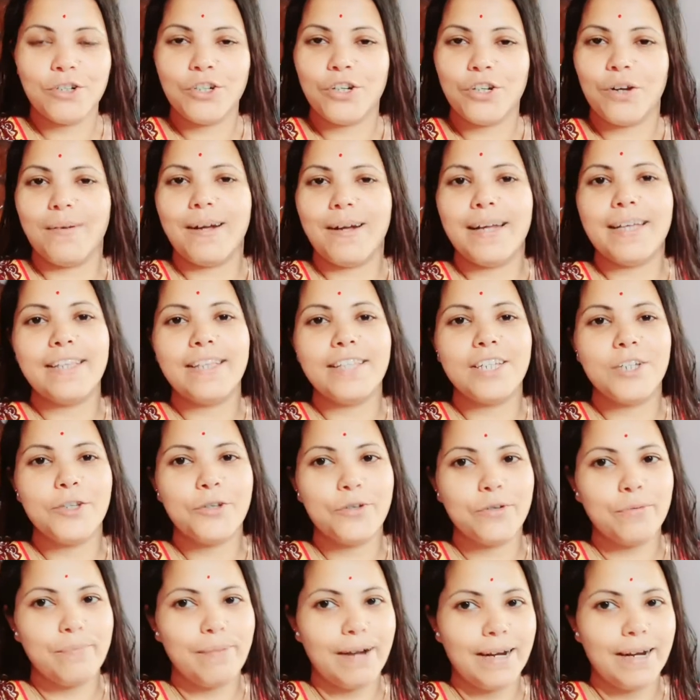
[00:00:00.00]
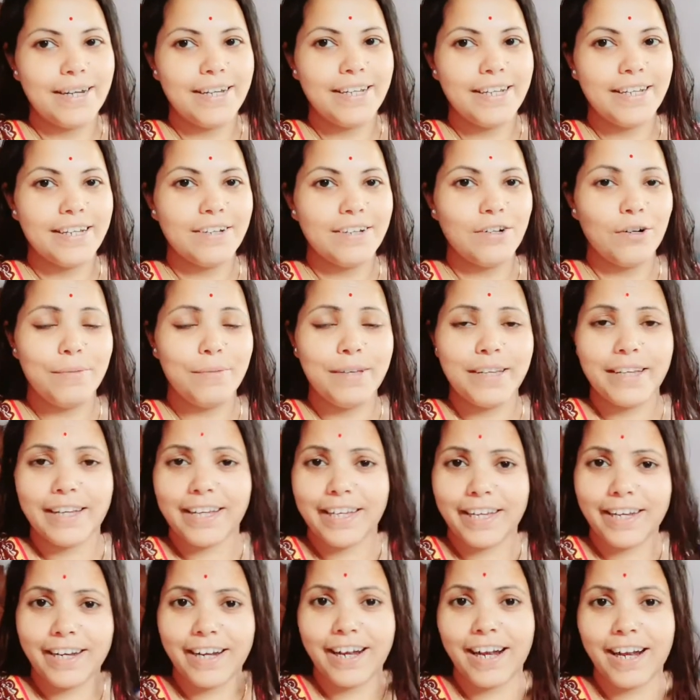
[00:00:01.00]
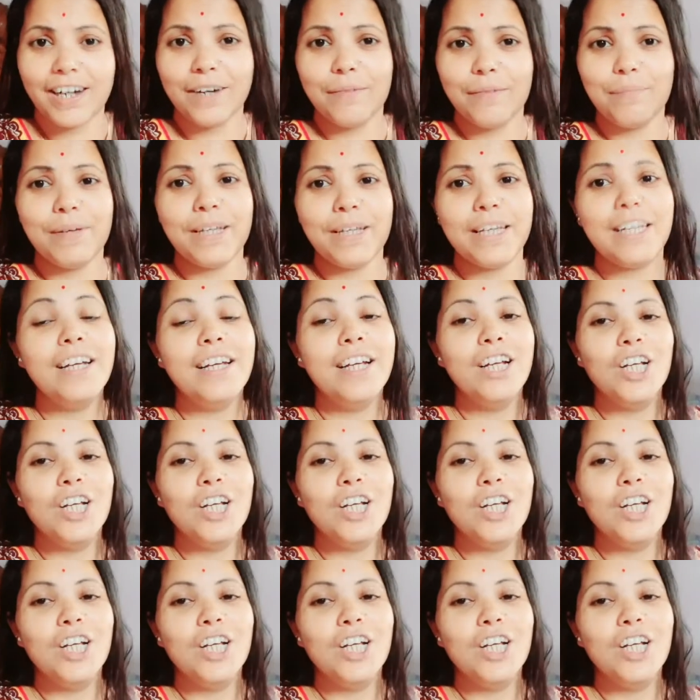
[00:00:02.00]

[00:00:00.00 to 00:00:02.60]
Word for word: সবাই ত্রিশুর বার্থডে হবে কেক কাটবে